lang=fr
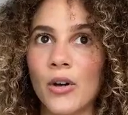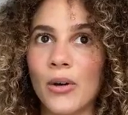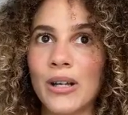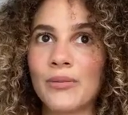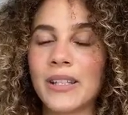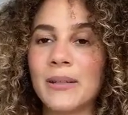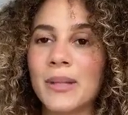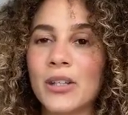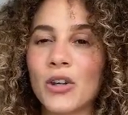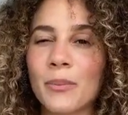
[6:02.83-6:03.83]
Euh, elle fait des
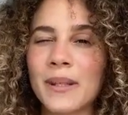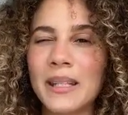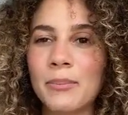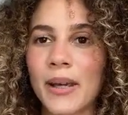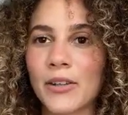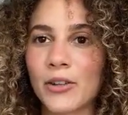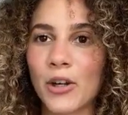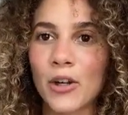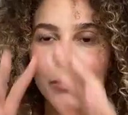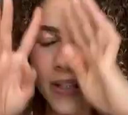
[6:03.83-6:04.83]
make-up hyper
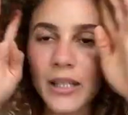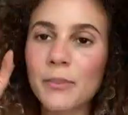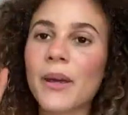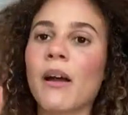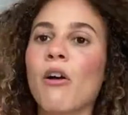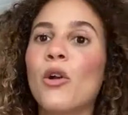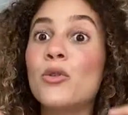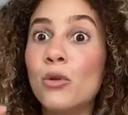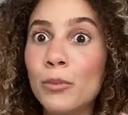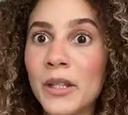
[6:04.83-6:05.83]
soft, hyper euh,
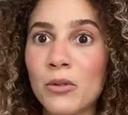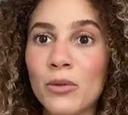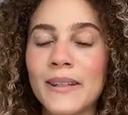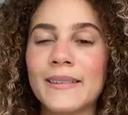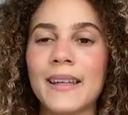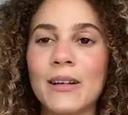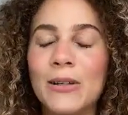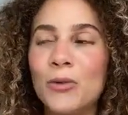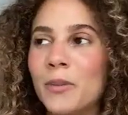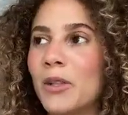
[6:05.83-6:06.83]
lumineux, des teints
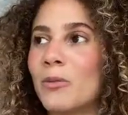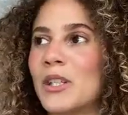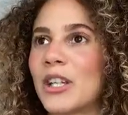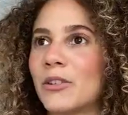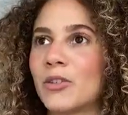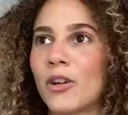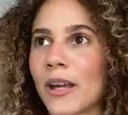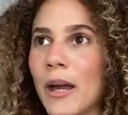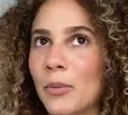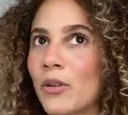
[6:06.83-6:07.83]
lumineux, mais
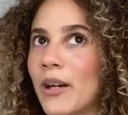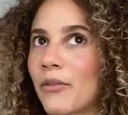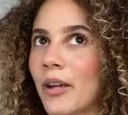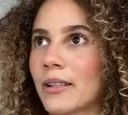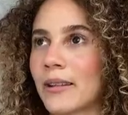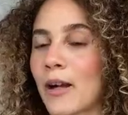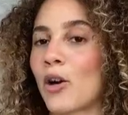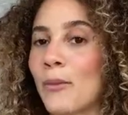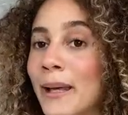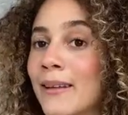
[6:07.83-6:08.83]
j'adorerais apprendre à faire des teints
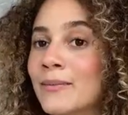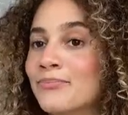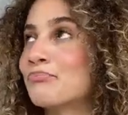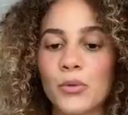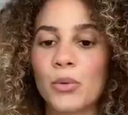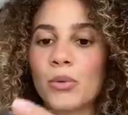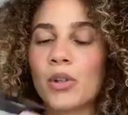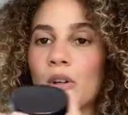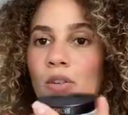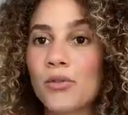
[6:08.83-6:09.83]
comme elle.
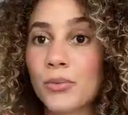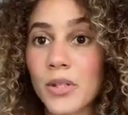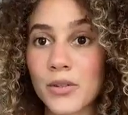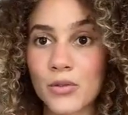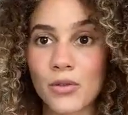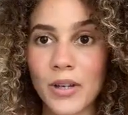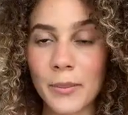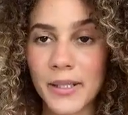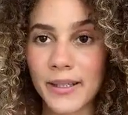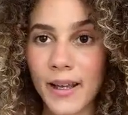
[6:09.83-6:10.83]
Donc ensuite, je vais
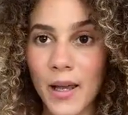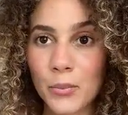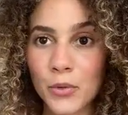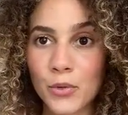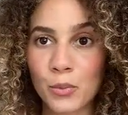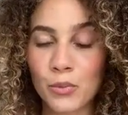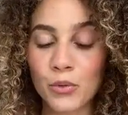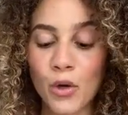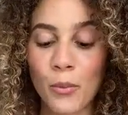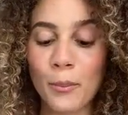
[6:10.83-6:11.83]
appliquer un peu de
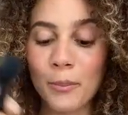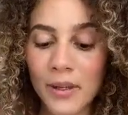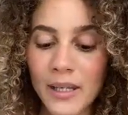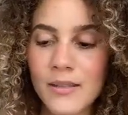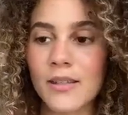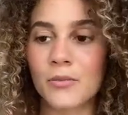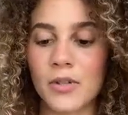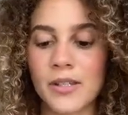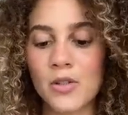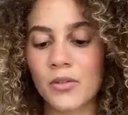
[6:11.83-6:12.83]
poudre, mais cette
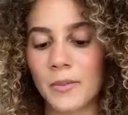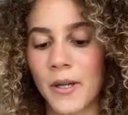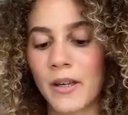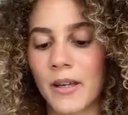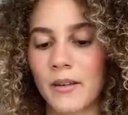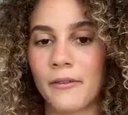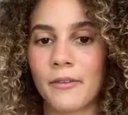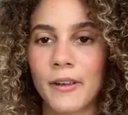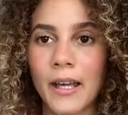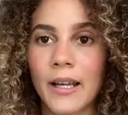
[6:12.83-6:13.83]
fois-ci, je ne vais pas
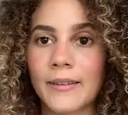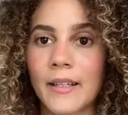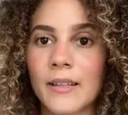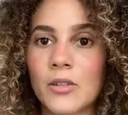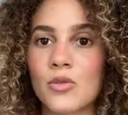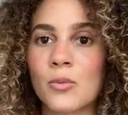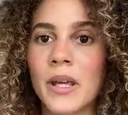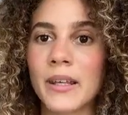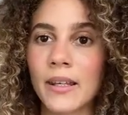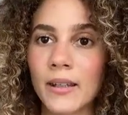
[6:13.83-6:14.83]
faire la technique du
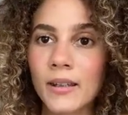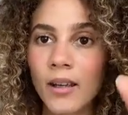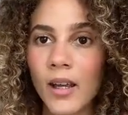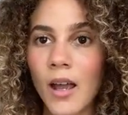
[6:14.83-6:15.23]
baking